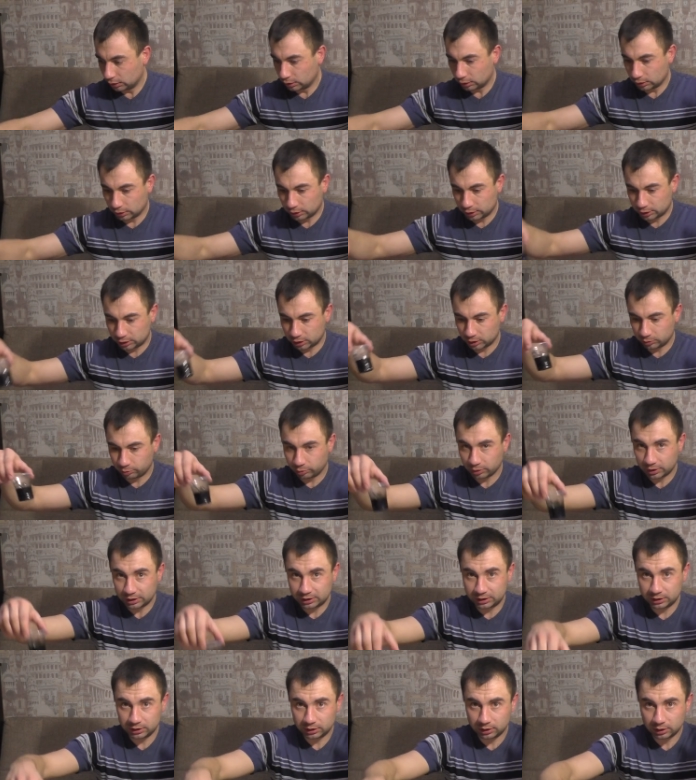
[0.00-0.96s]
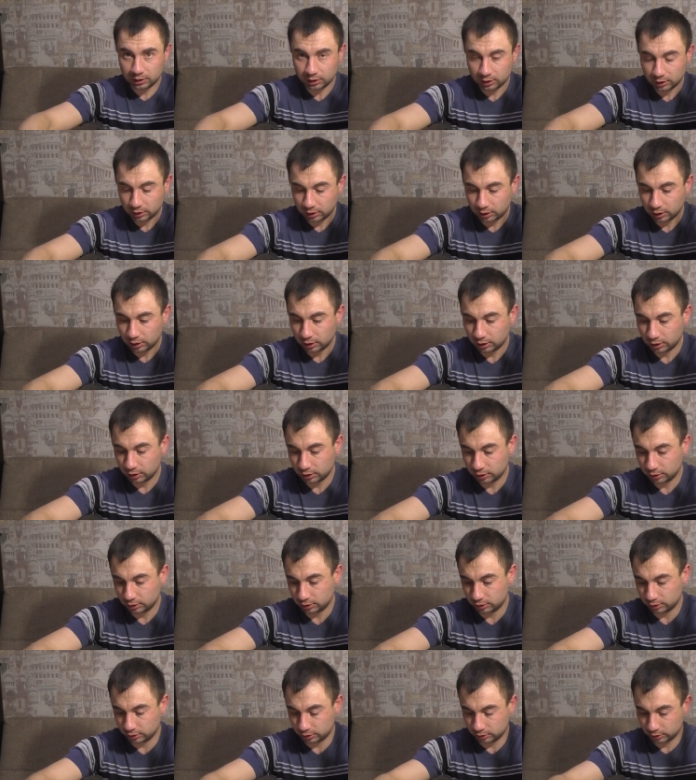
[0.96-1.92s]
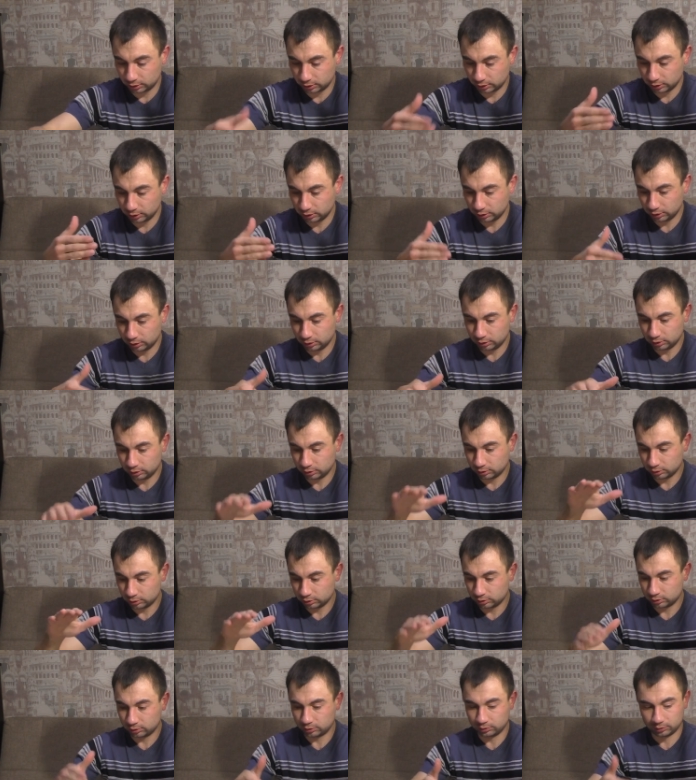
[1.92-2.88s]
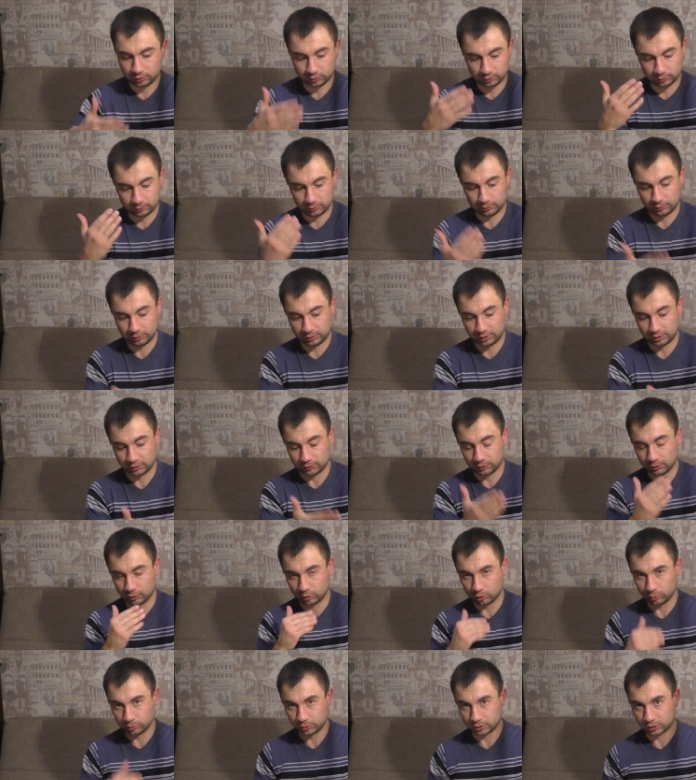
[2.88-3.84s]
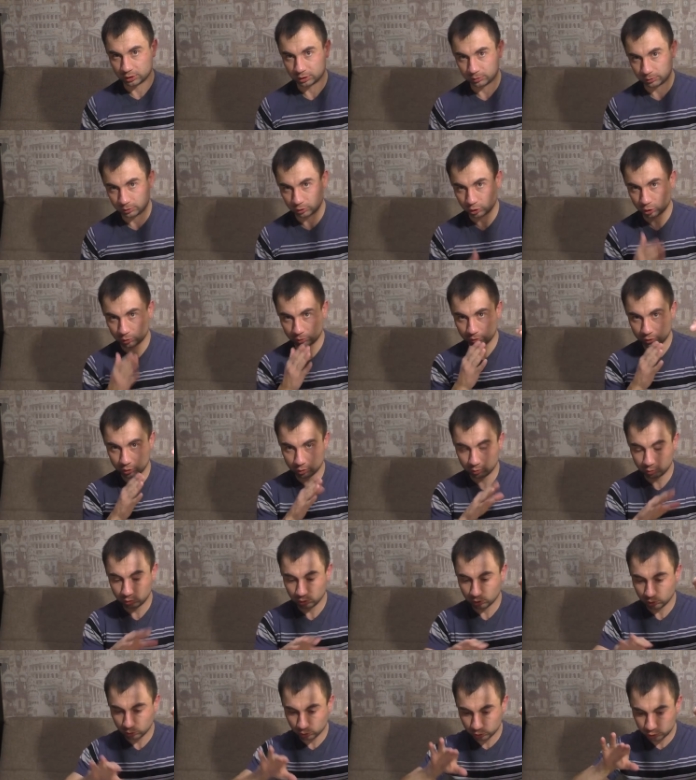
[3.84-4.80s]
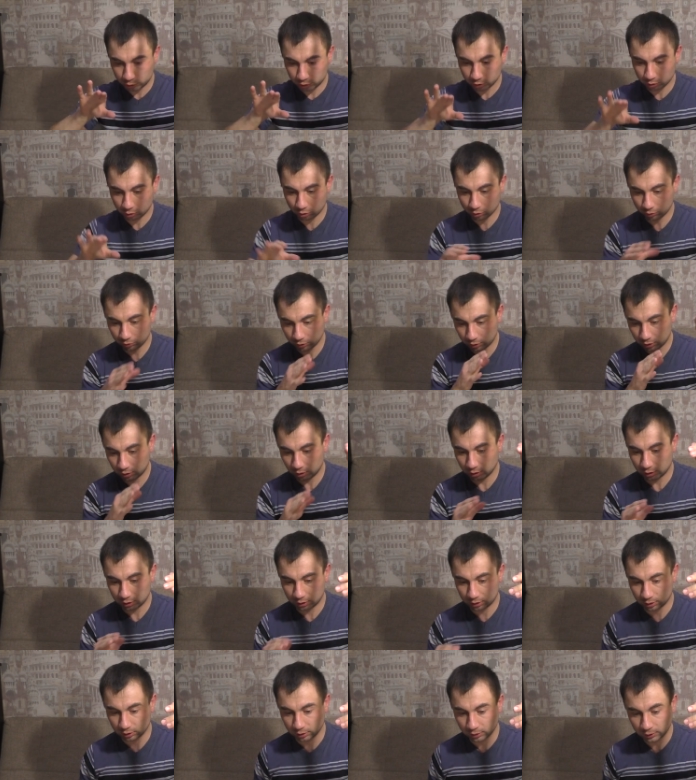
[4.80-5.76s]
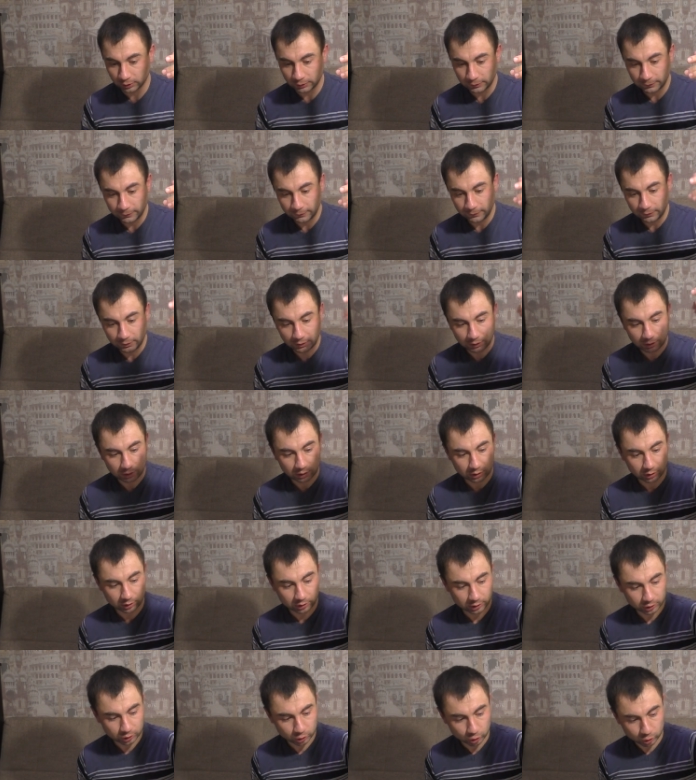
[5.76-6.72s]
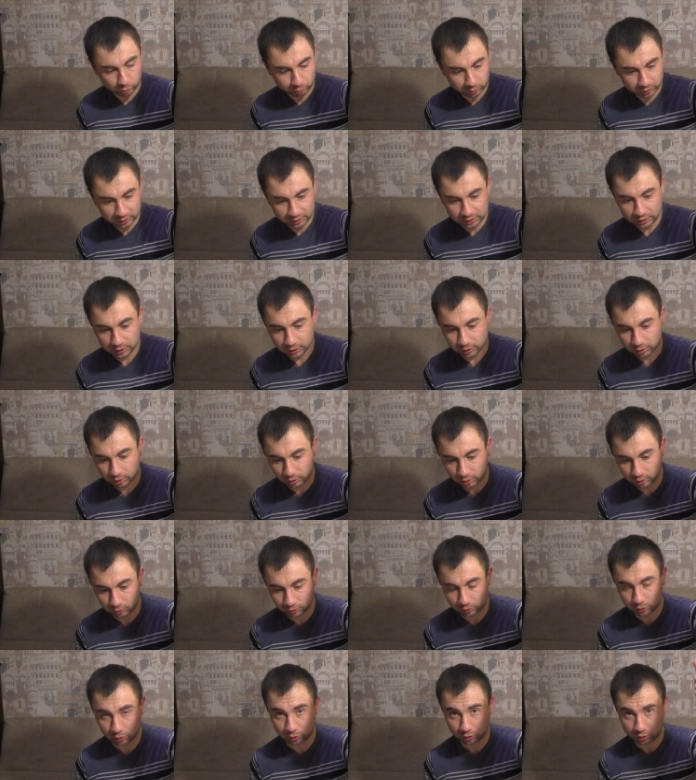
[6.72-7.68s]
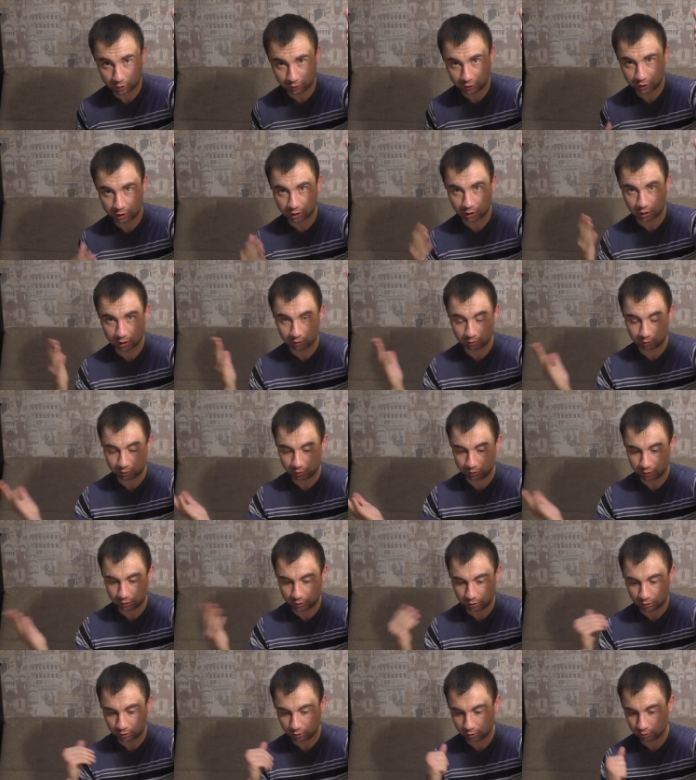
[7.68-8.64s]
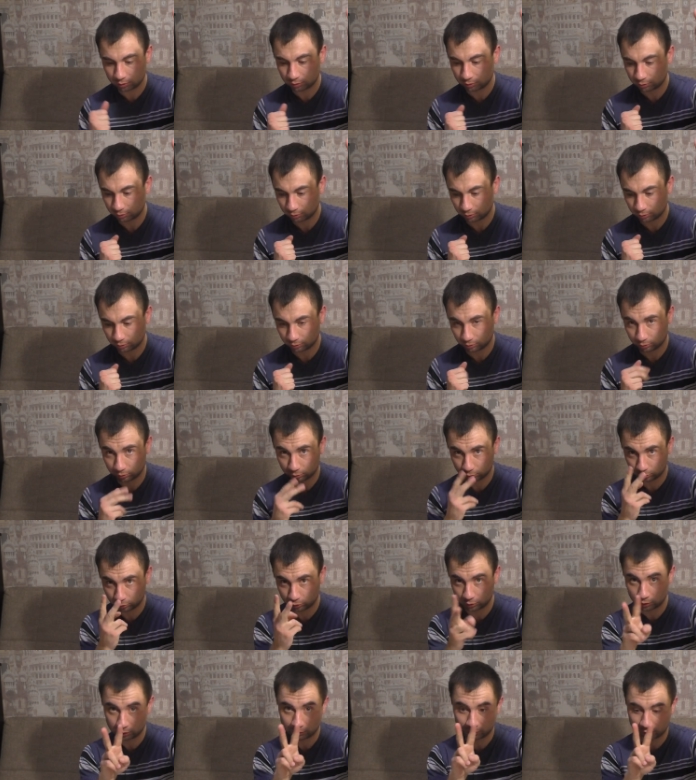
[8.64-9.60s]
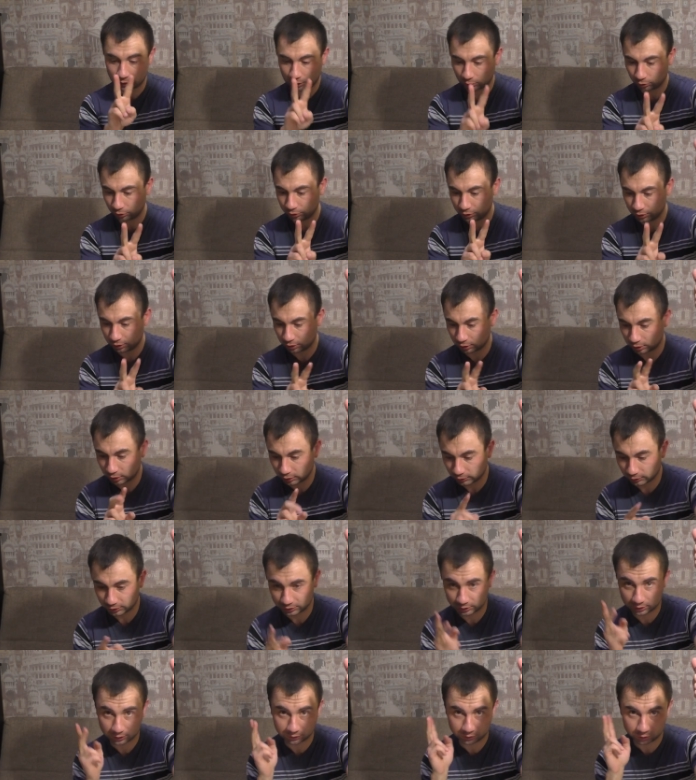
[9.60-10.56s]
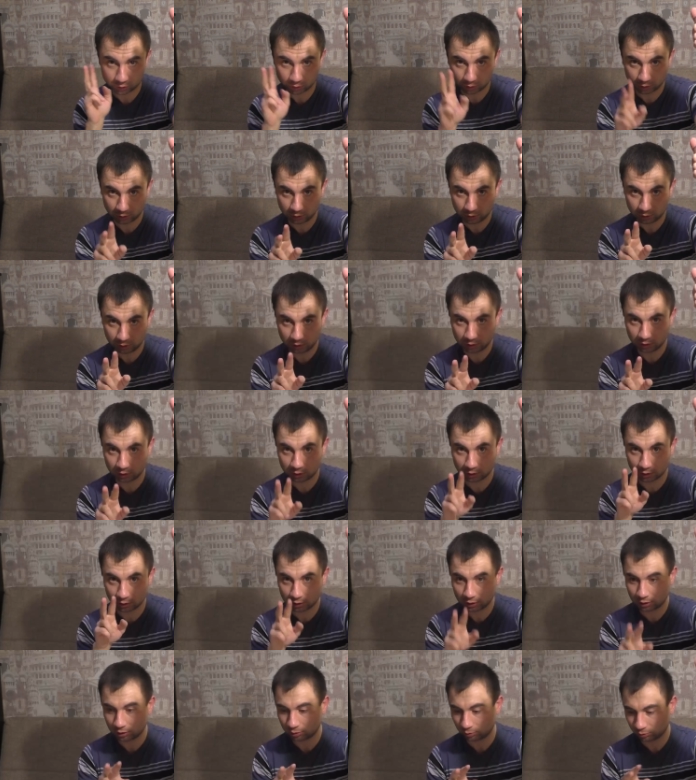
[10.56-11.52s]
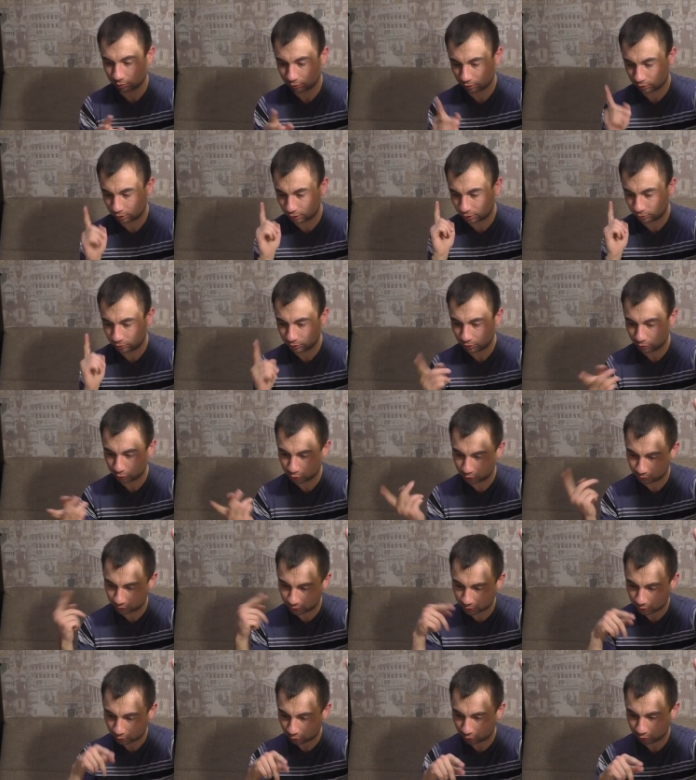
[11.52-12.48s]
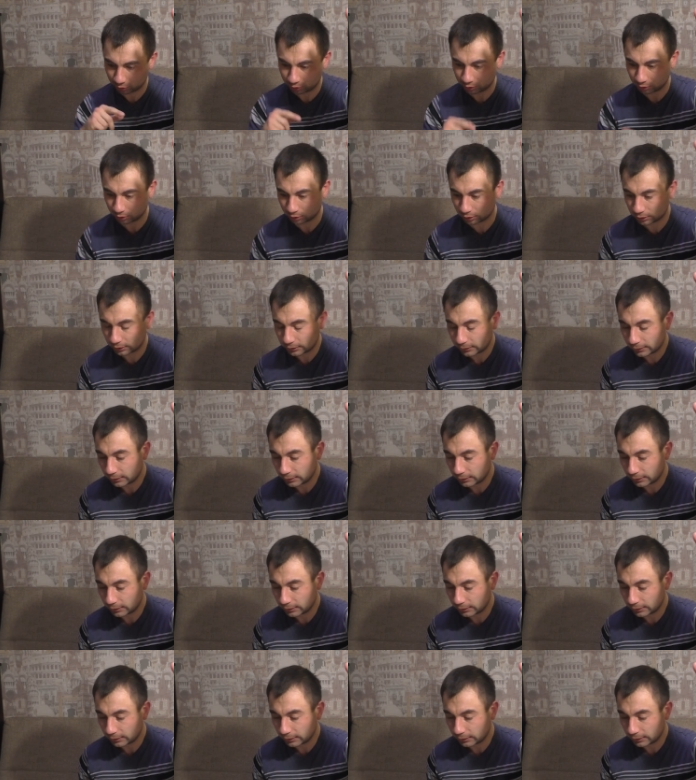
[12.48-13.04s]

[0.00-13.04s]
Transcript: нашей эпоксидкой и стволом, скажем так, чтобы все было очень ровно и гладко. А, что мы сделали? В итоге вчера вы видели, ну, ну это второй день, для вас это все один день, да, там, а для меня уже второй день.